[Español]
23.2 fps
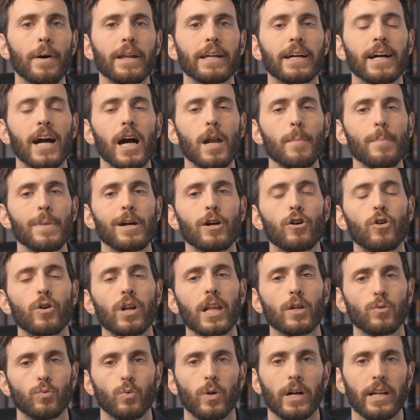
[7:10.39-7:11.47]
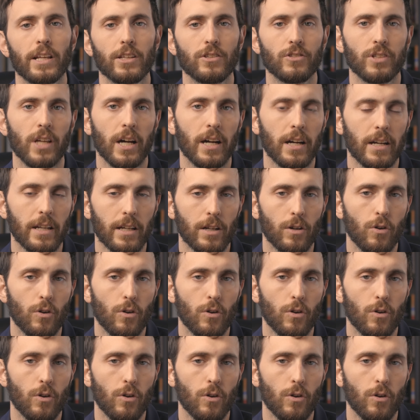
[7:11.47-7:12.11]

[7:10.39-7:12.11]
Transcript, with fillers: a manejar mejor el azúcar en sangre,